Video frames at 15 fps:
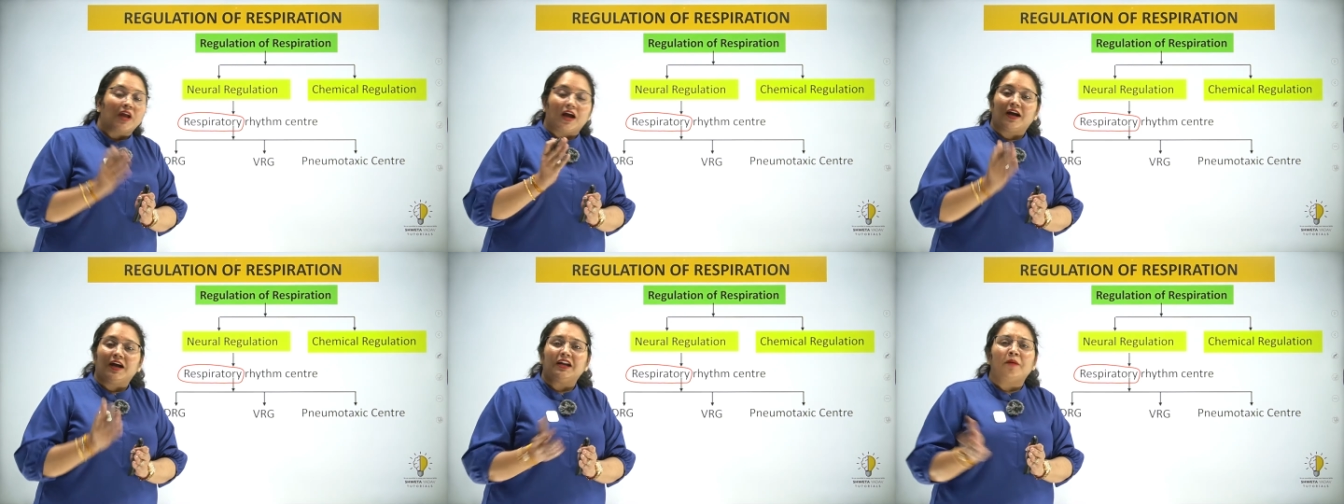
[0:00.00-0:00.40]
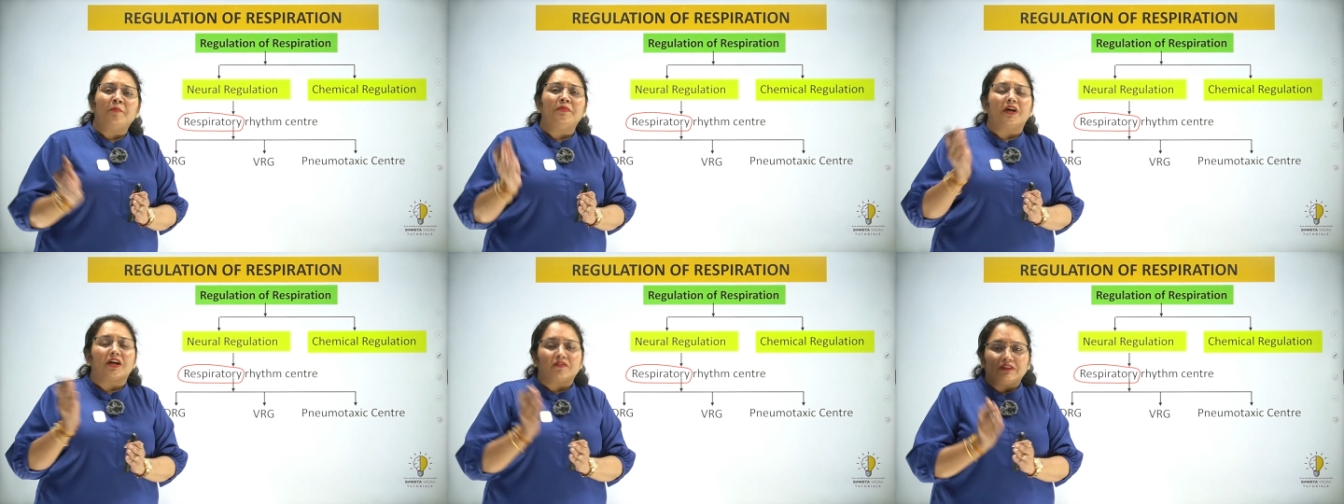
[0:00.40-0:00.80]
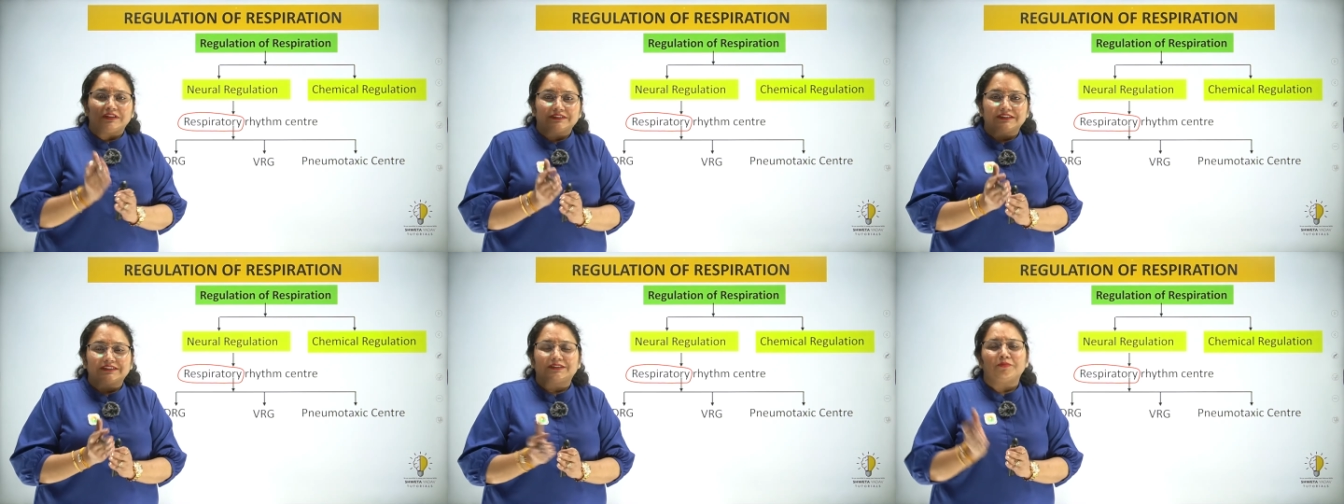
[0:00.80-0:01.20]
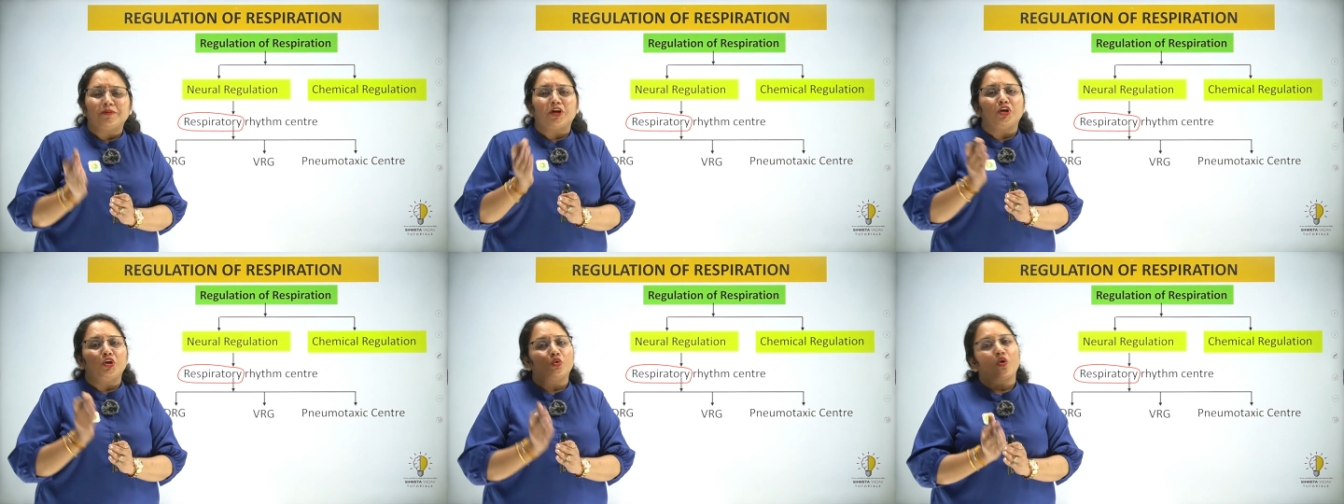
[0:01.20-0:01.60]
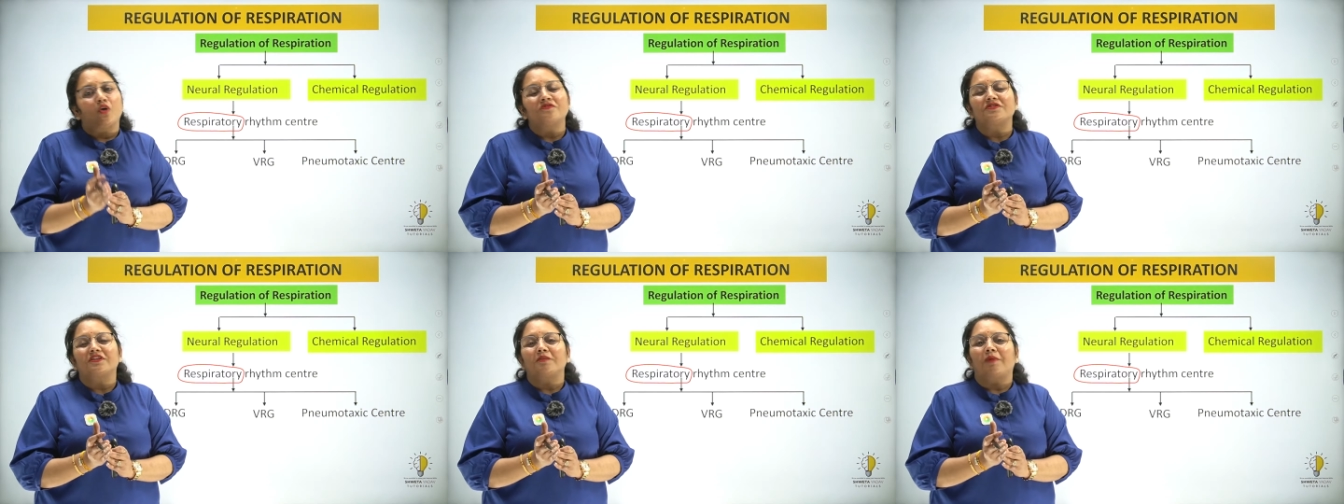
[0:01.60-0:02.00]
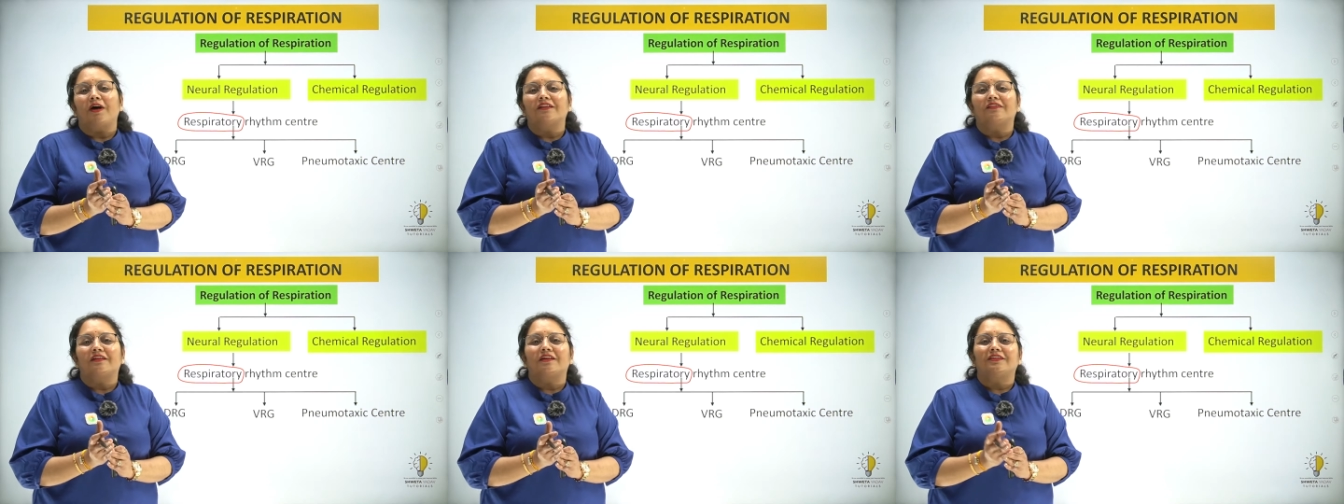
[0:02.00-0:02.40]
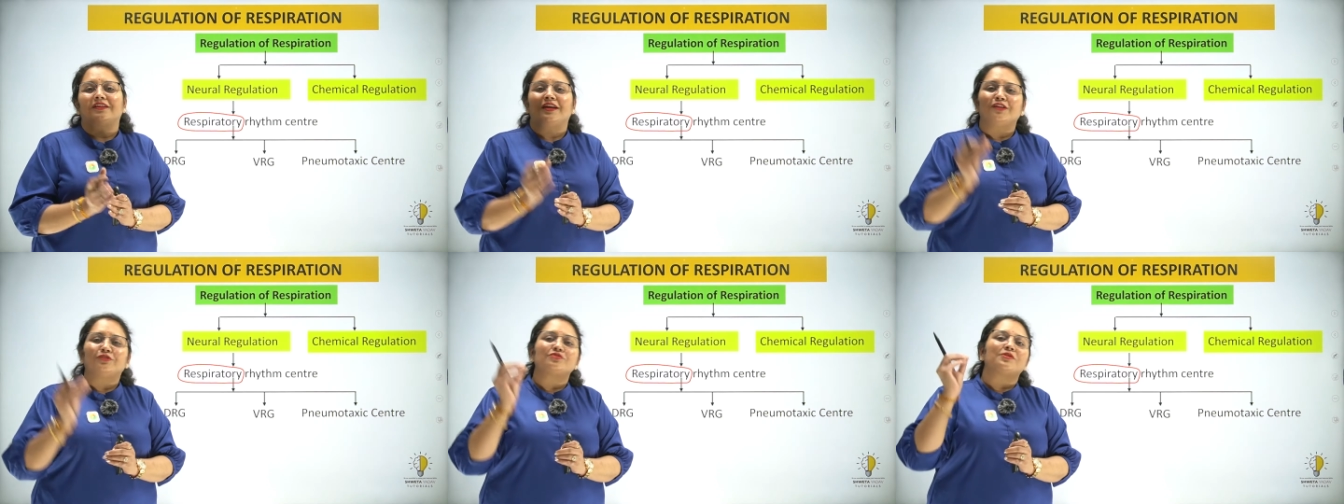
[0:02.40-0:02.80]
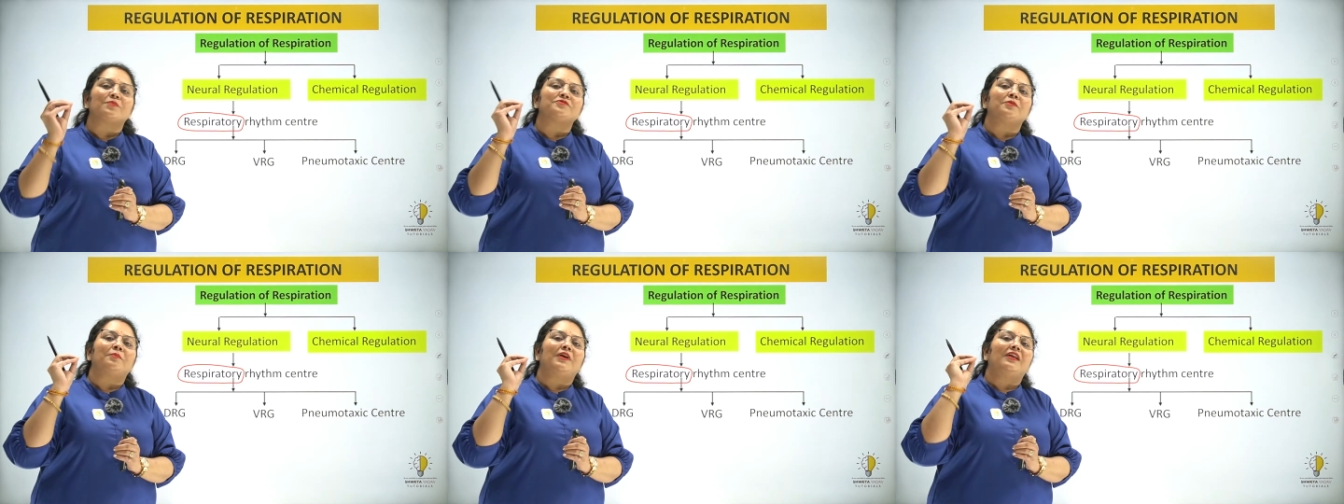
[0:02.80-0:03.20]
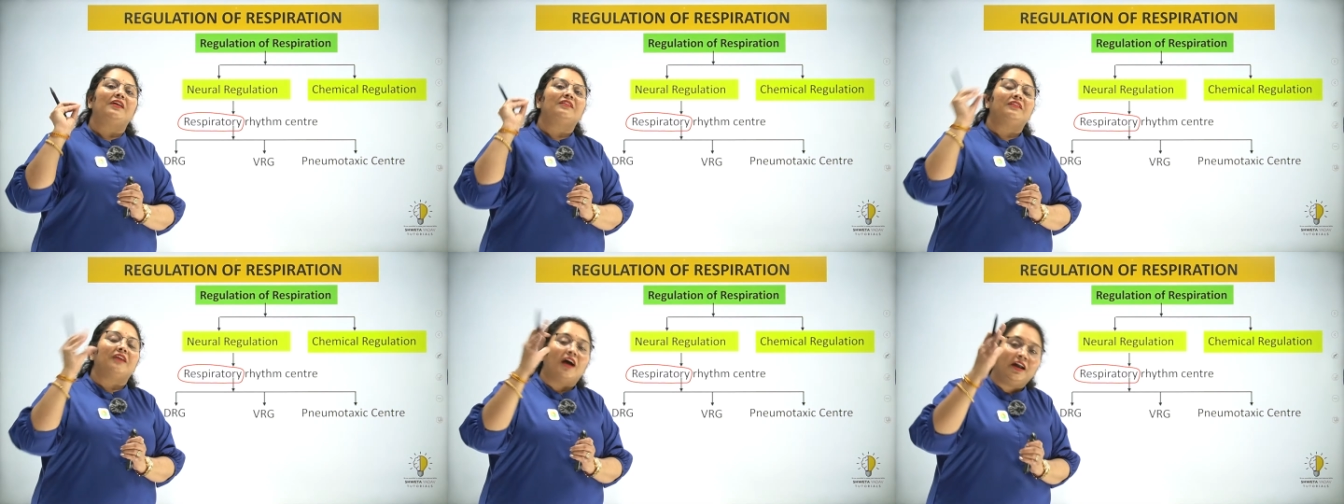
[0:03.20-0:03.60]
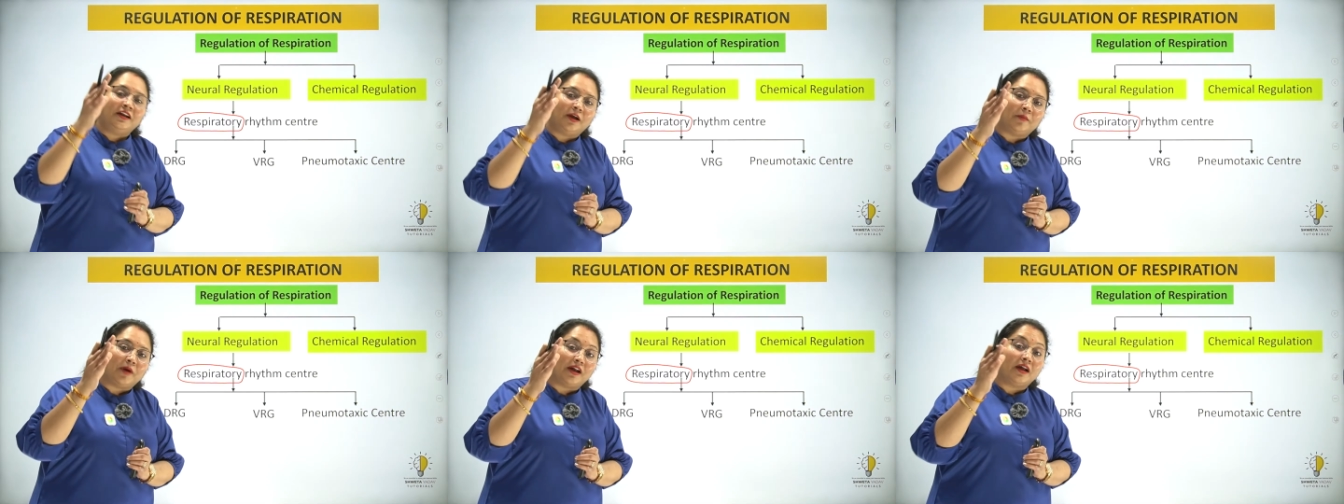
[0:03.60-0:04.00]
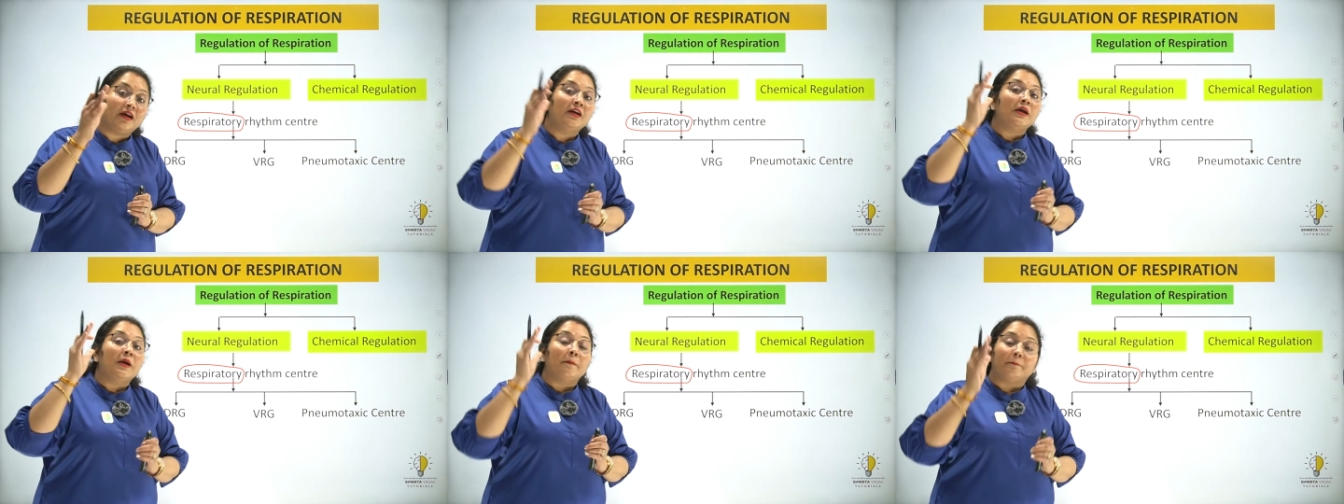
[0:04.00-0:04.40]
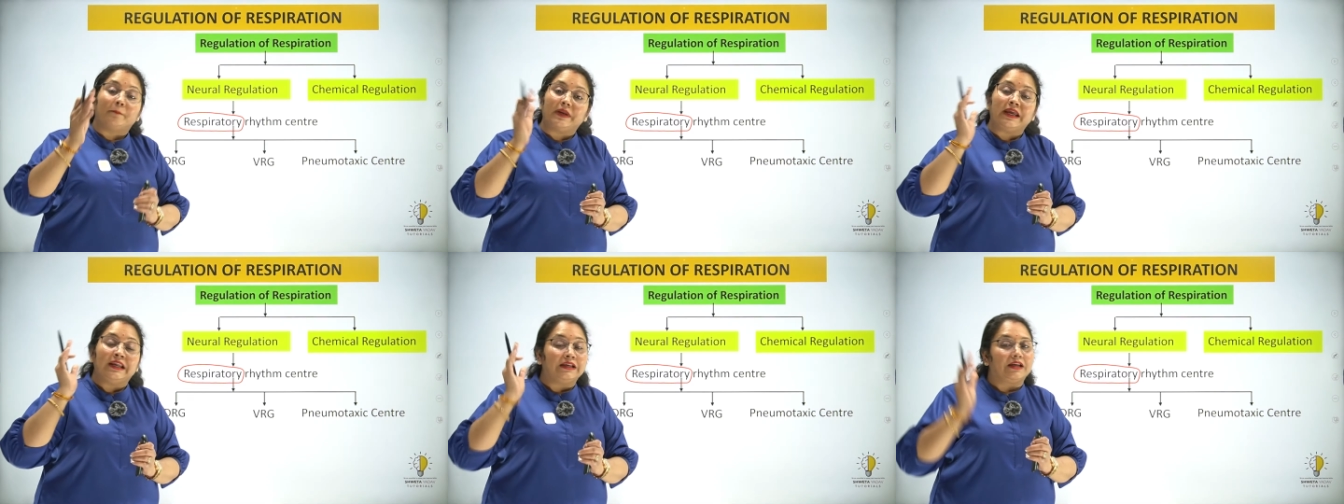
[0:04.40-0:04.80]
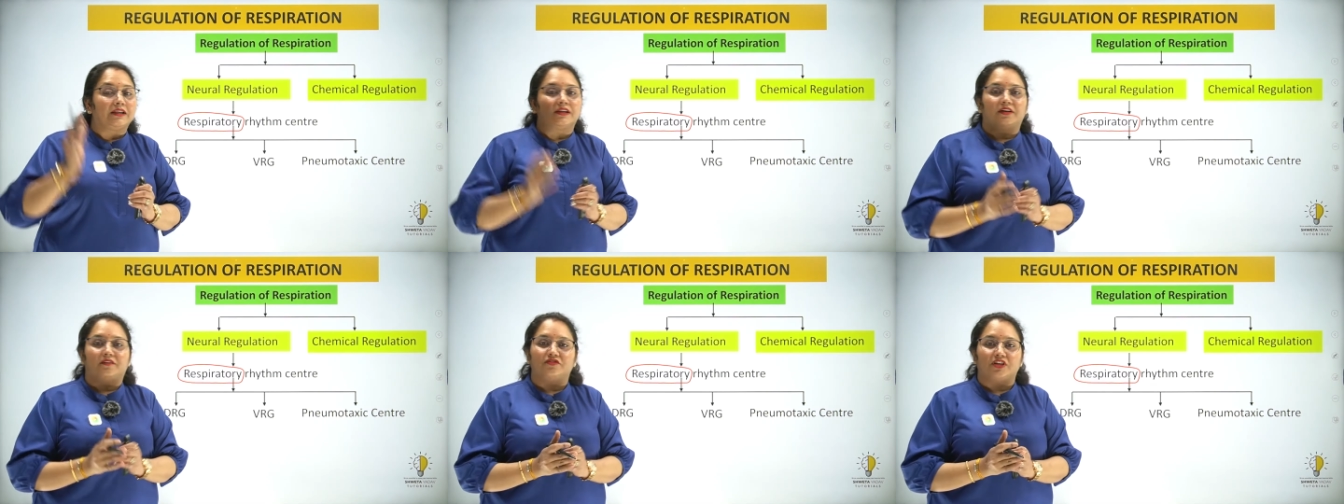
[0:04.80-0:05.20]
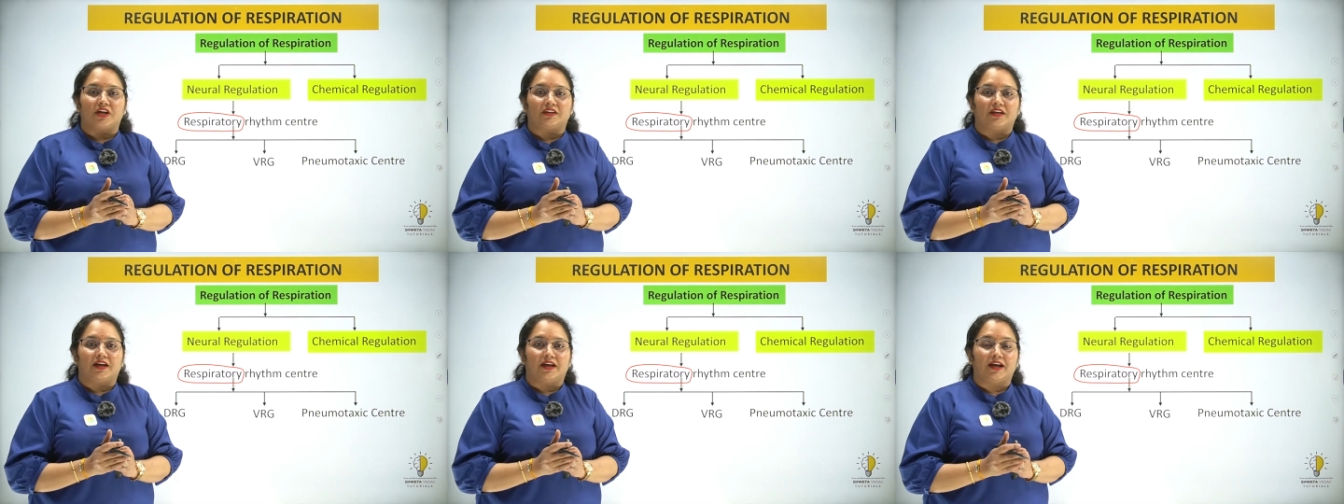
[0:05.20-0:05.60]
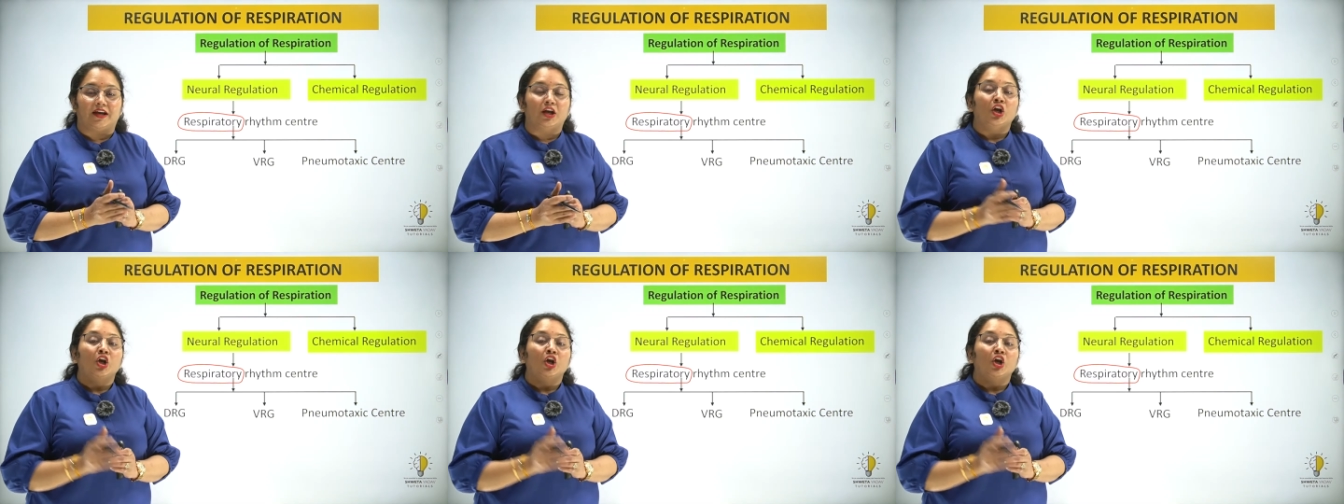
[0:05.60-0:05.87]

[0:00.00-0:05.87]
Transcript: अगर हम नर्वस सिस्टम या न्यूरॉन्स की बात करते हैं तो सबसे पहला ध्यान हमारा ब्रेन की तरफ जाता है